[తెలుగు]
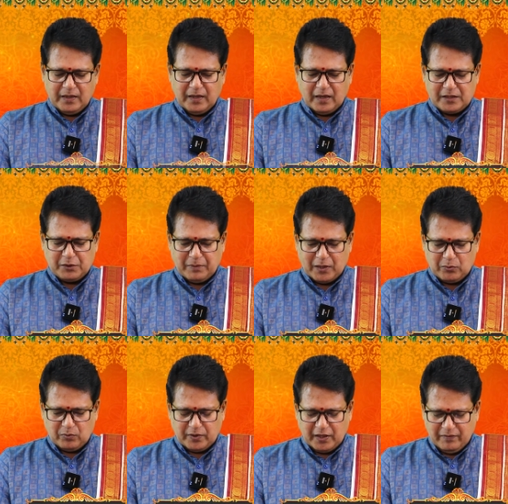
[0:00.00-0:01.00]
ఈ రాశి
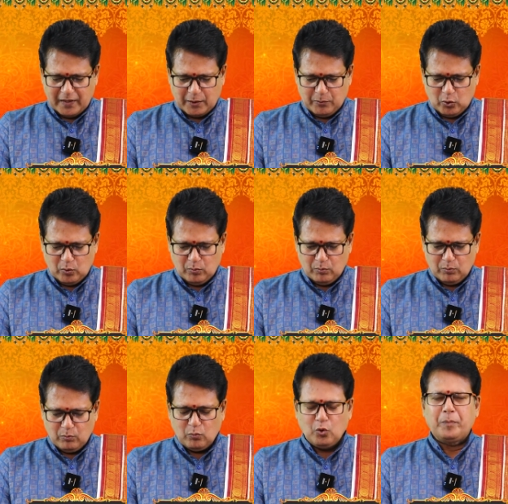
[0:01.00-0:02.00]
వారు ఈ వారంలో
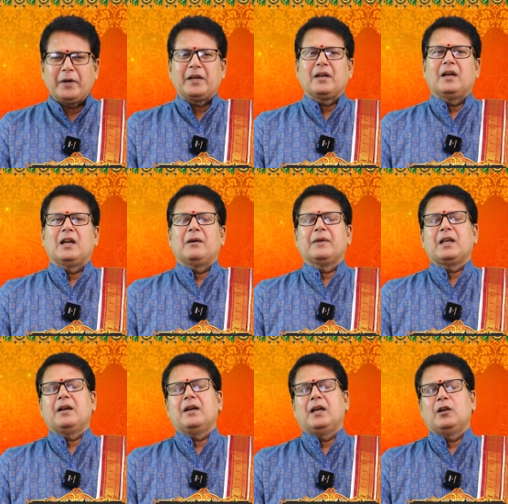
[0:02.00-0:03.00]
మూడు పిడికల
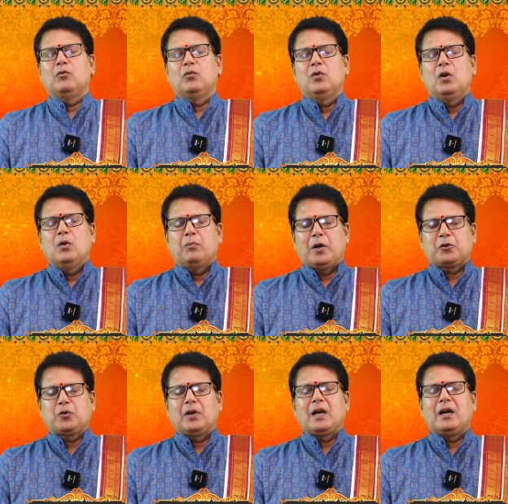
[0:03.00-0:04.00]
నవధాన్యాలను
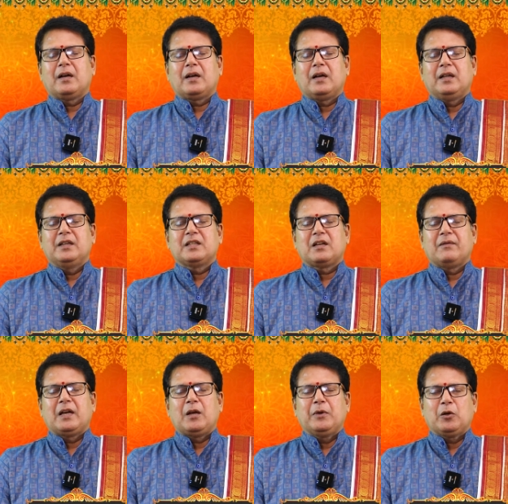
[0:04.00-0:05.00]
పక్షులకు ఆహారంగా అందించడం
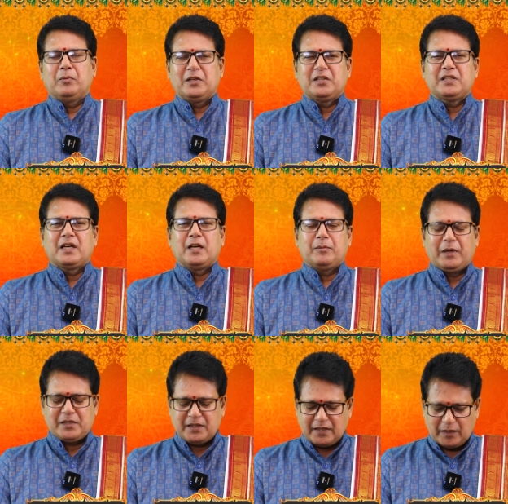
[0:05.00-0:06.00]
వల్ల మీకు మంచి జరిగే
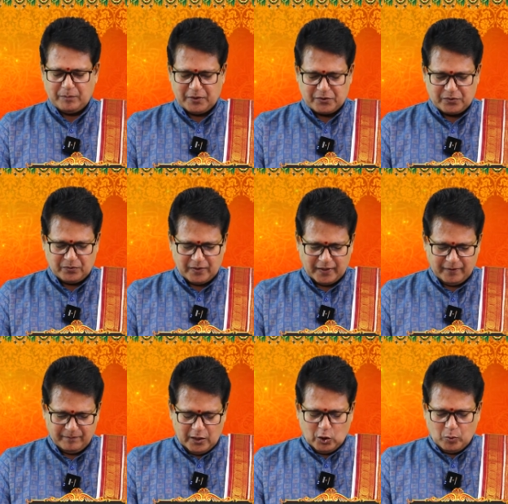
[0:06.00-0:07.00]
పరిస్థితి కనిపిస్తుంది
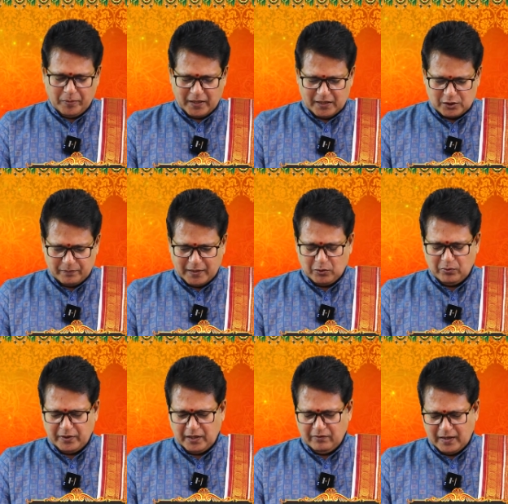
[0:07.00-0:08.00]
ఈ కుంభరాశి వారు
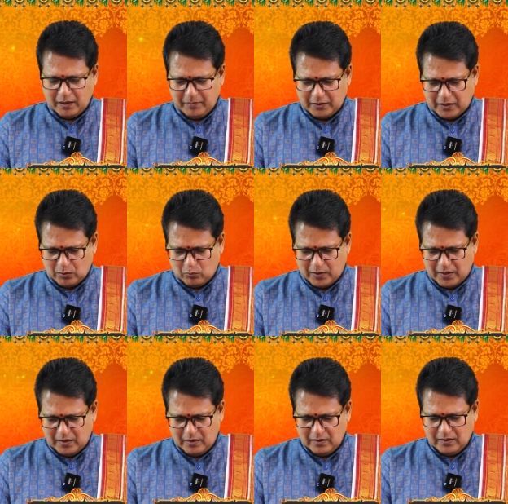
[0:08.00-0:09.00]
ఈ వారమంతా కూడా
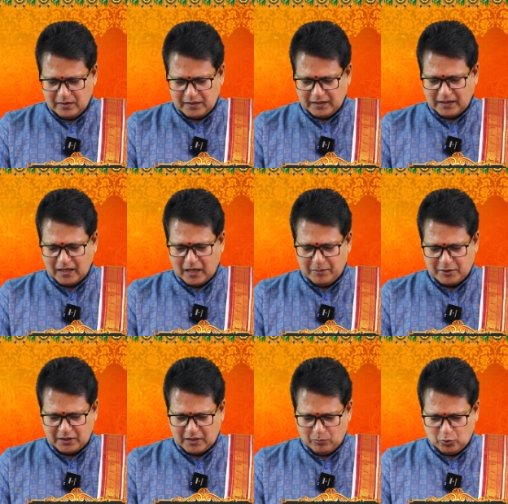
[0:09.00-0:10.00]

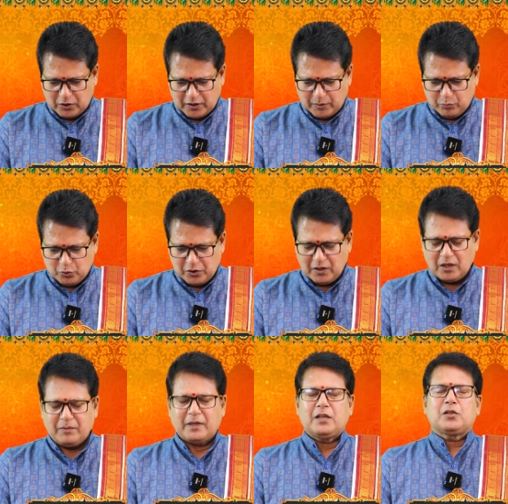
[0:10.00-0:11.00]
సీతారామచంద్రమూర్తికి పూజలు
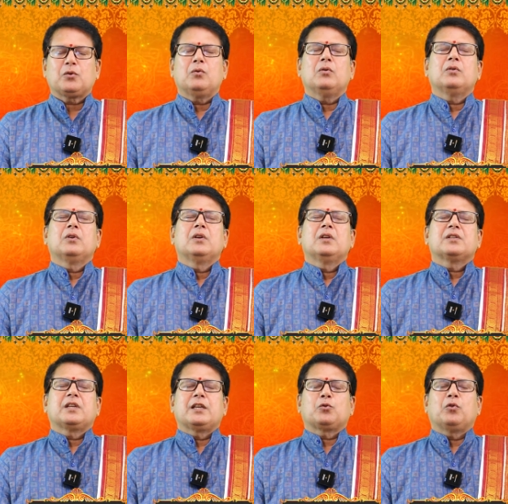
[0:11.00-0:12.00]
నిర్వర్తిస్తూ
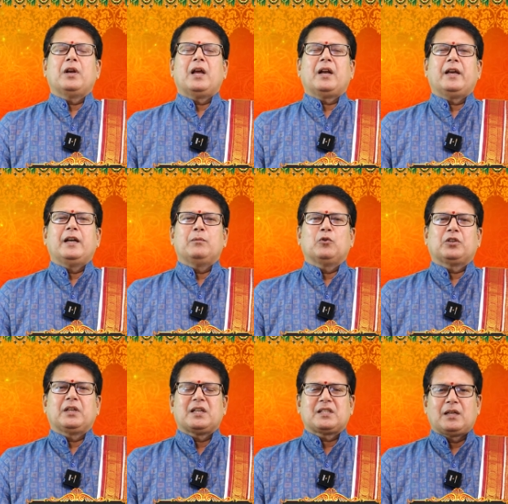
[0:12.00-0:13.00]
శ్రీ
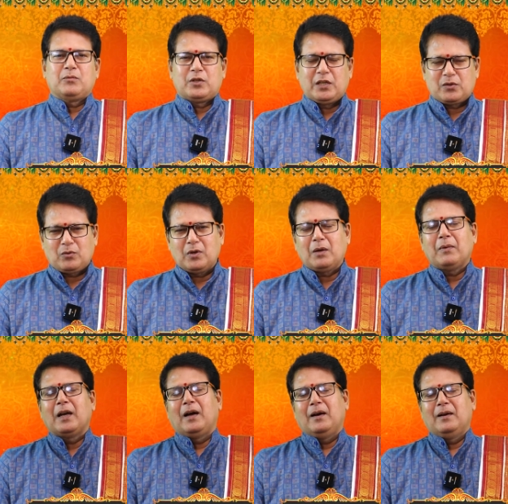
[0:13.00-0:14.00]
సూర్యనారాయణమూర్తి దర్శనం చేసుకోవడం
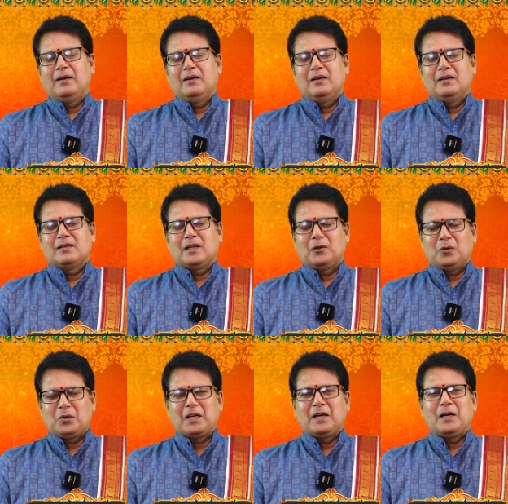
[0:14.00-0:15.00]
వల్ల
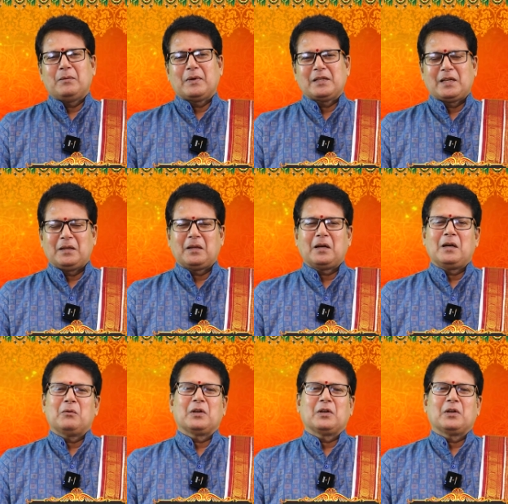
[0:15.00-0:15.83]
సంతోషంగా ప్రశాంతంగా